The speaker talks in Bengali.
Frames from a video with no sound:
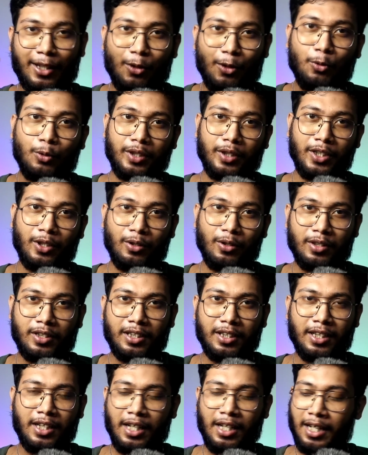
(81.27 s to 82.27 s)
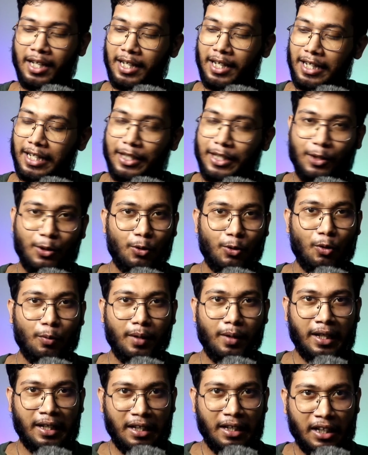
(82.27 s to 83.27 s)
দিকে লুক দিয়ে রয়েছে যেরকম
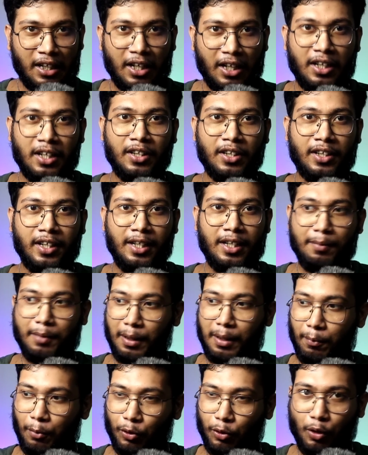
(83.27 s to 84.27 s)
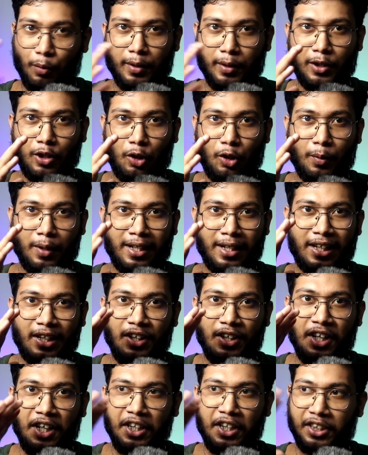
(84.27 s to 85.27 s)
এখানে কালার গ্রিড মানে প্রথমে যেরকম একটা
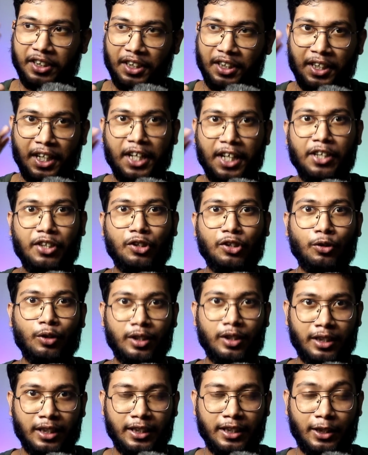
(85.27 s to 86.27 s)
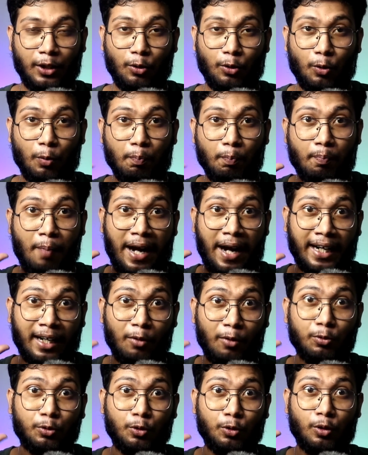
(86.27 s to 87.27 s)
গ্রিনিশ টিন্ট রয়েছে যেরকম
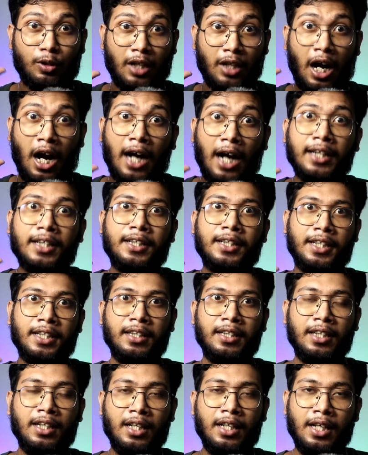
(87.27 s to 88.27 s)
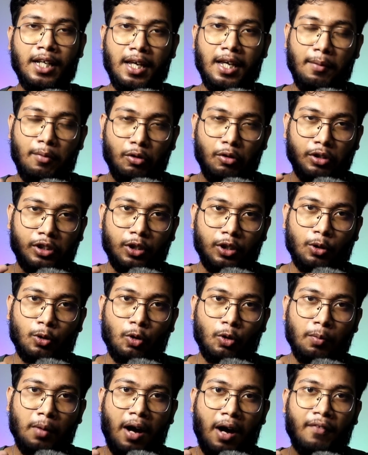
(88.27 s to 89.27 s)
ব্যাকগ্রাউন্ড স্কোরটা হার্ড হিটিং এবং
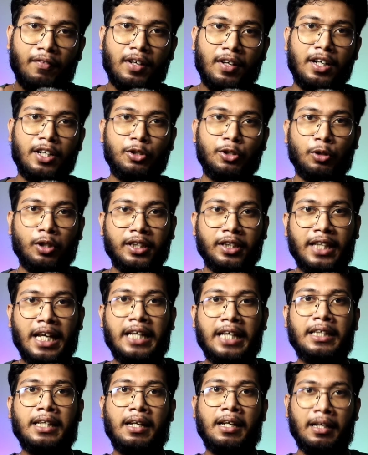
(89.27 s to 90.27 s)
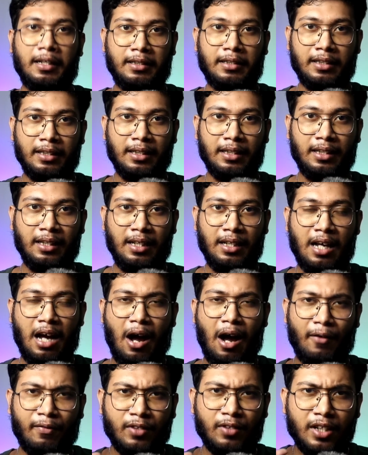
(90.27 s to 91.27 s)
যেরকম আফরান নিশোকে দেখতে লাগছে
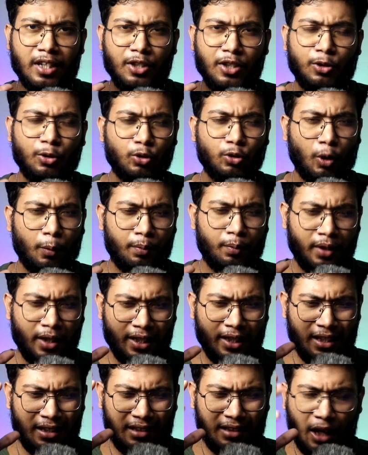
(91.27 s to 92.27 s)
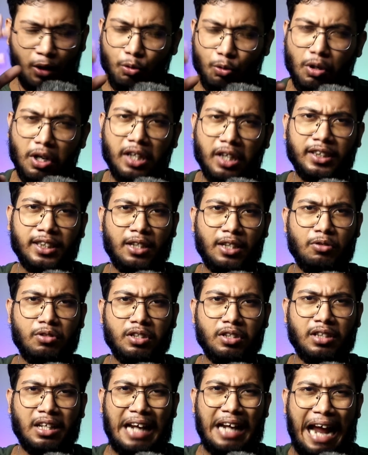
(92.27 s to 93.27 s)
আফরান নিশো সব থেকে যেটা দারুণ লাগে সেটা
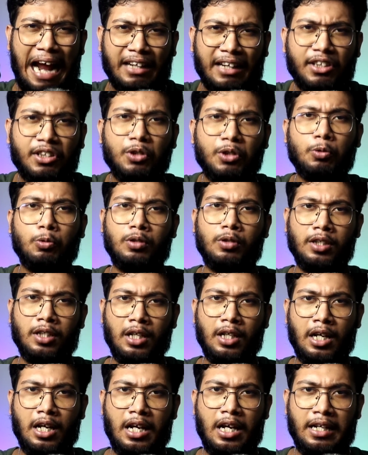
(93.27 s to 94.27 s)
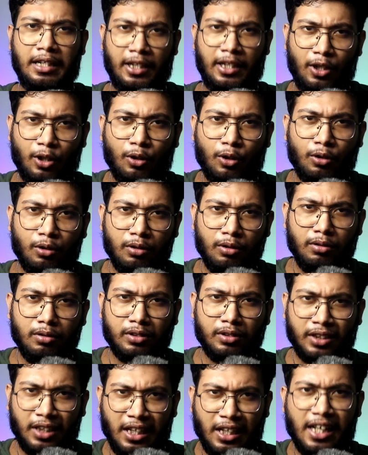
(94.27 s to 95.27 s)
হচ্ছে তার অ্যাটিটিউড সে যখন
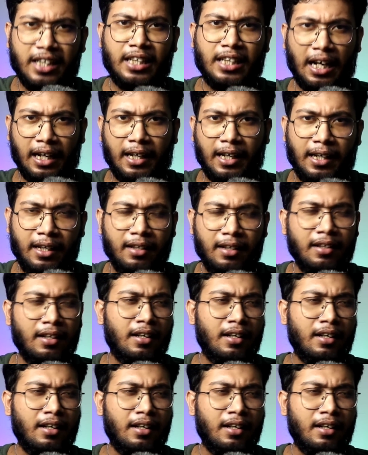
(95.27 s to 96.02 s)
স্ক্রিনে থাকে